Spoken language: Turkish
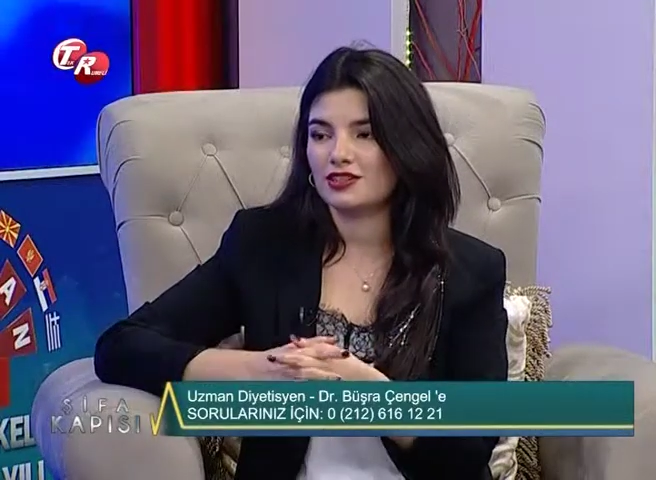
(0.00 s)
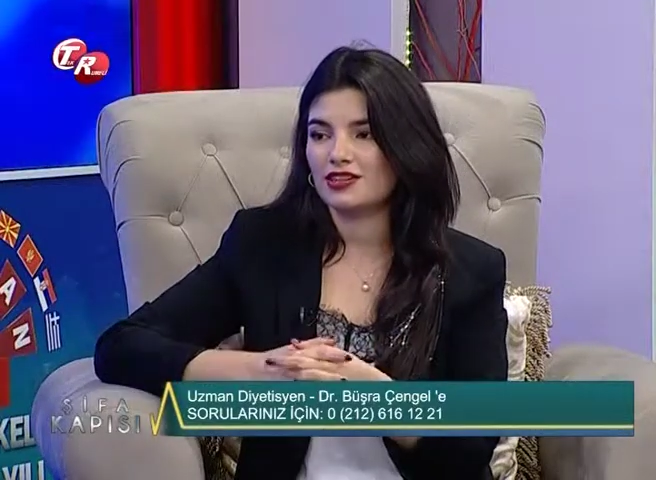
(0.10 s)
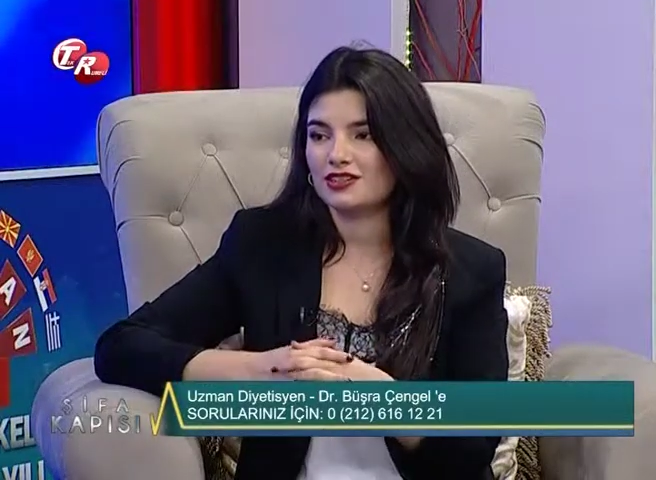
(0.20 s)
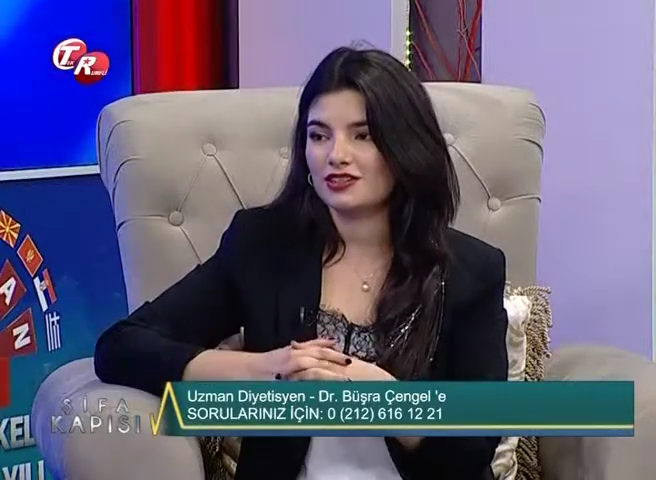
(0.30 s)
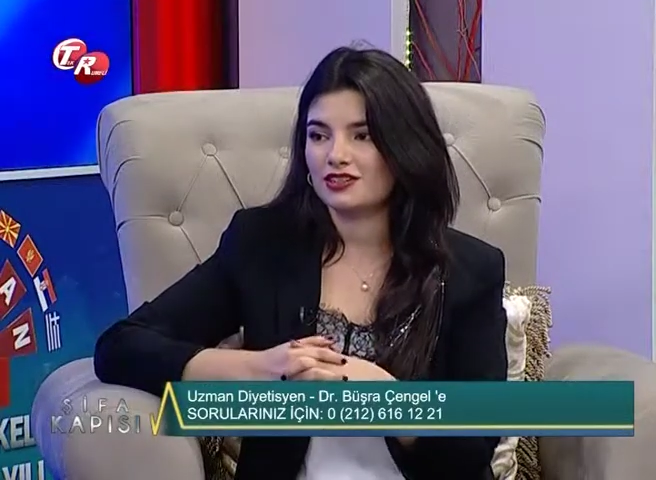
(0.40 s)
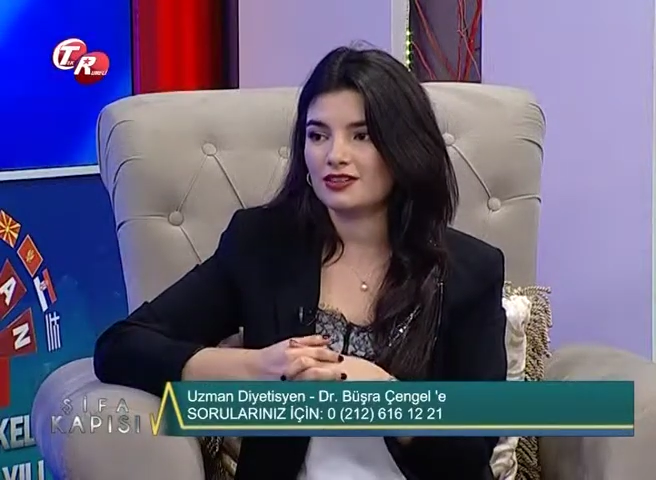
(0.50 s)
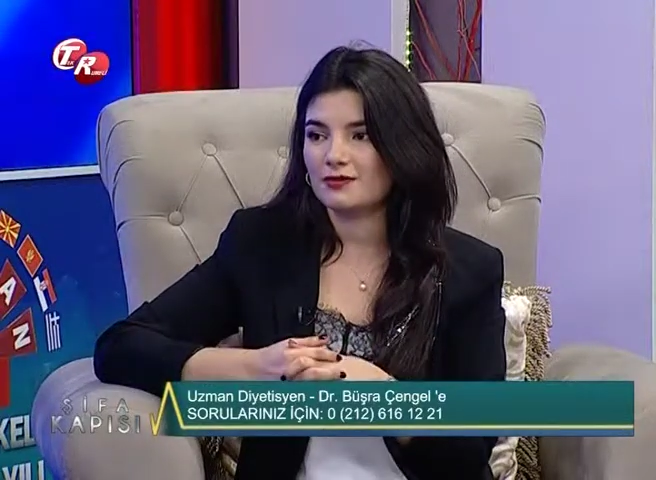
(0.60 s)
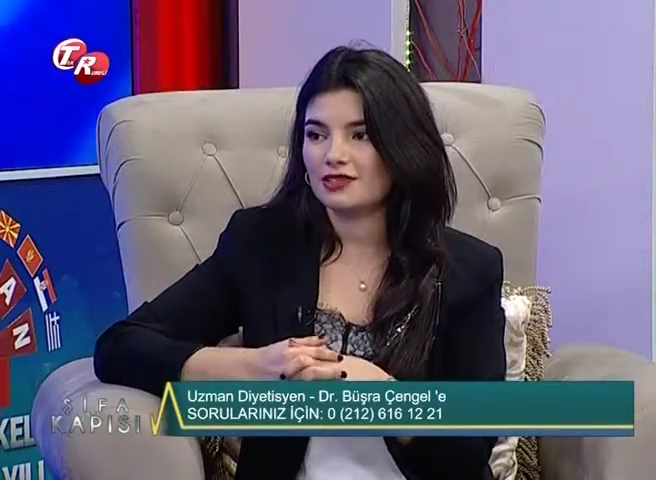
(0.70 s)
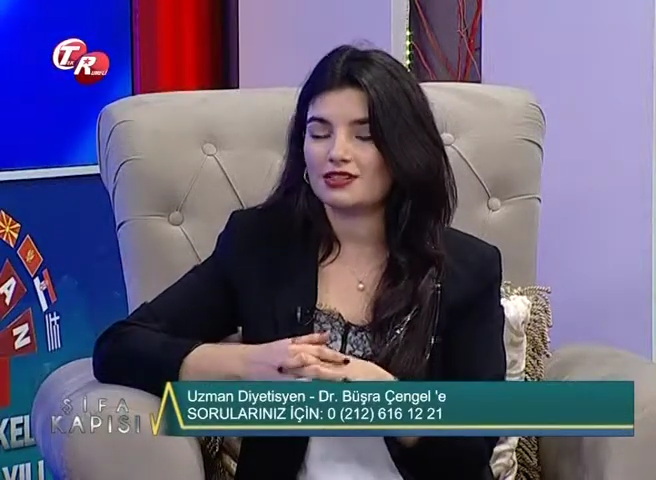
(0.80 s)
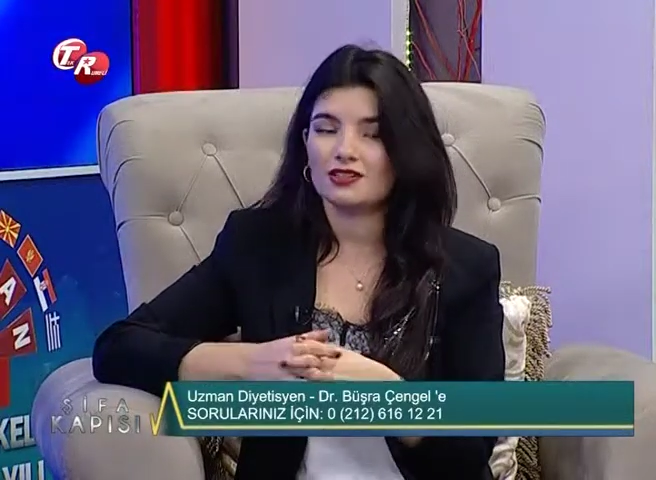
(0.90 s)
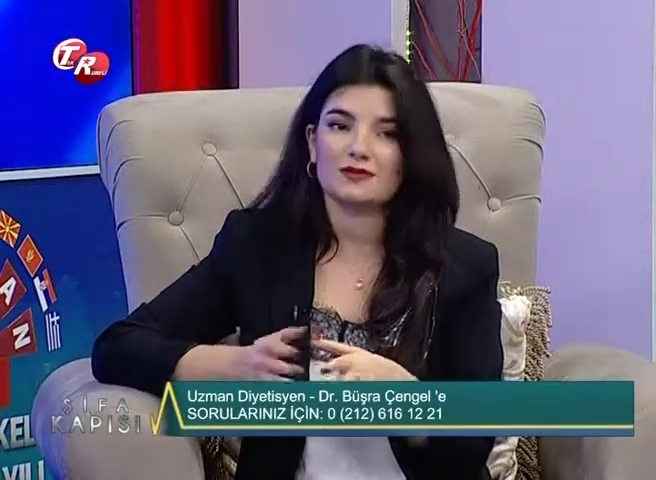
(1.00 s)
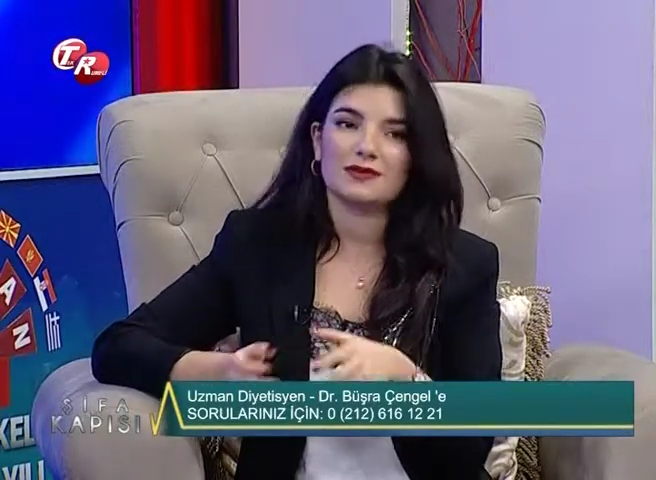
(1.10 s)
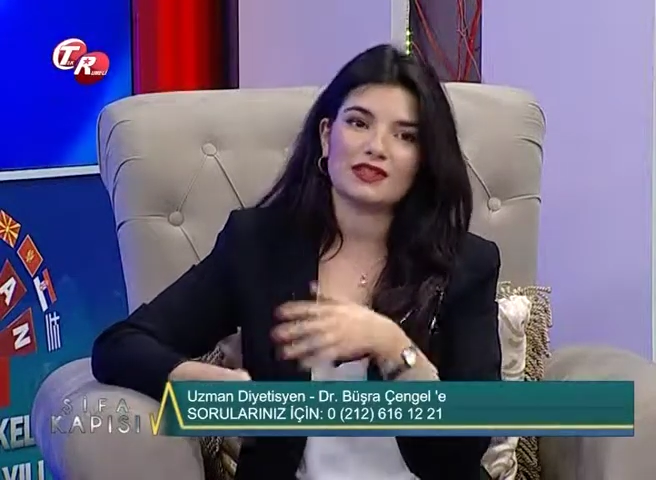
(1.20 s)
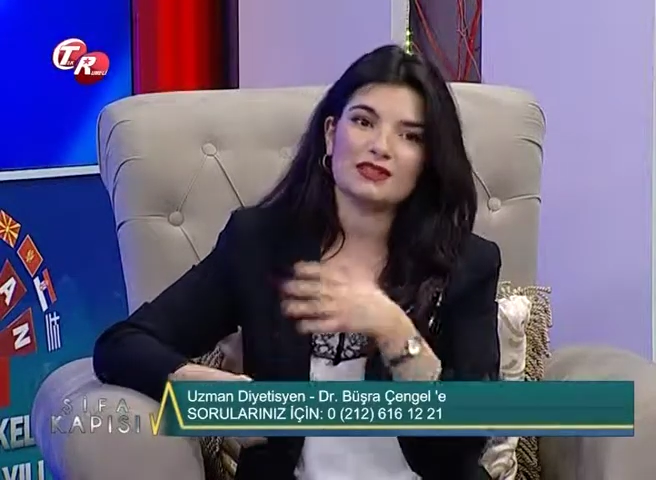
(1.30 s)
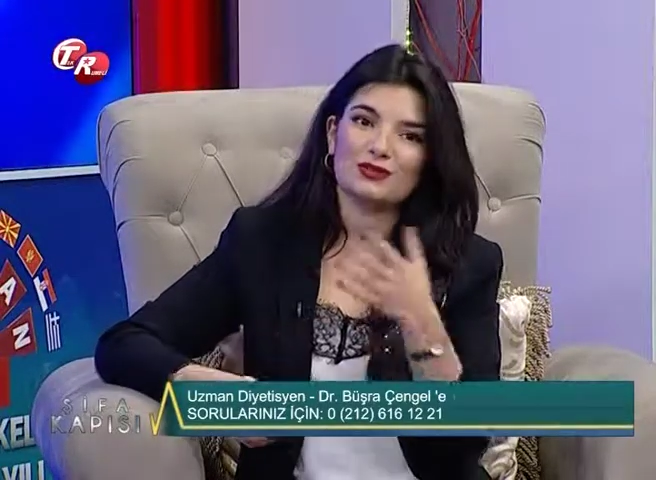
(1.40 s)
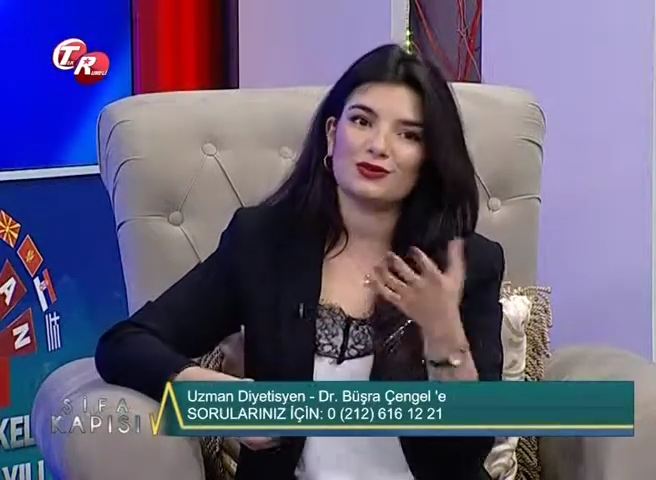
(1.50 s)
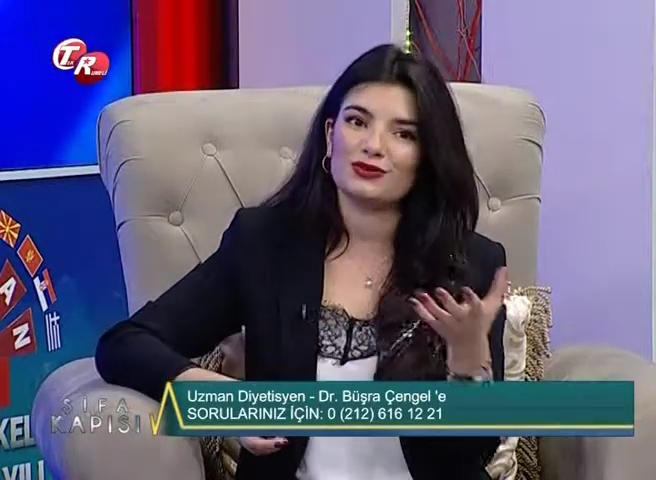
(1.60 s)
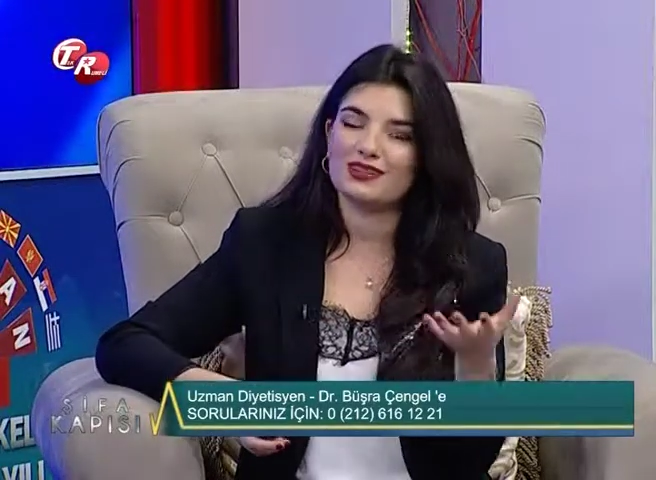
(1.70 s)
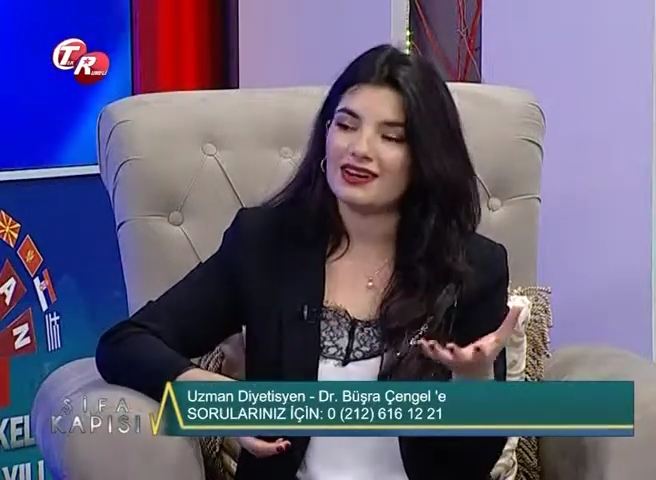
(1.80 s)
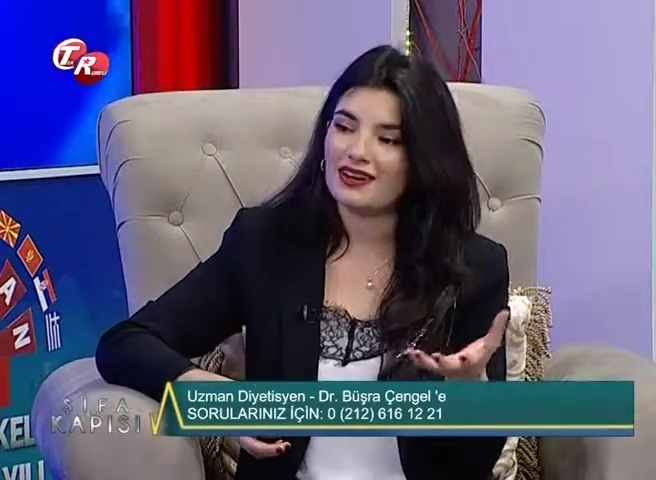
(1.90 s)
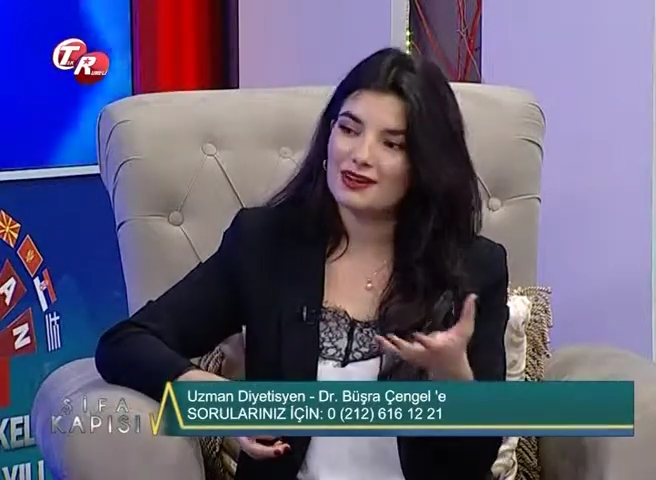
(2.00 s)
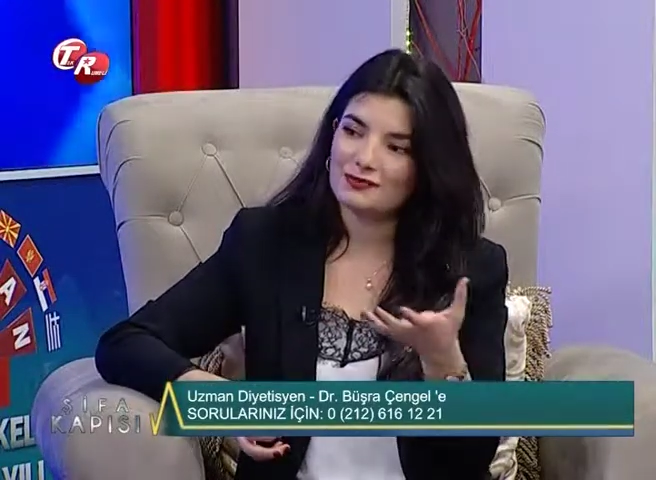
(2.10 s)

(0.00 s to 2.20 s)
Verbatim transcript: geçirdiğimiz için Ramazan sonunda ah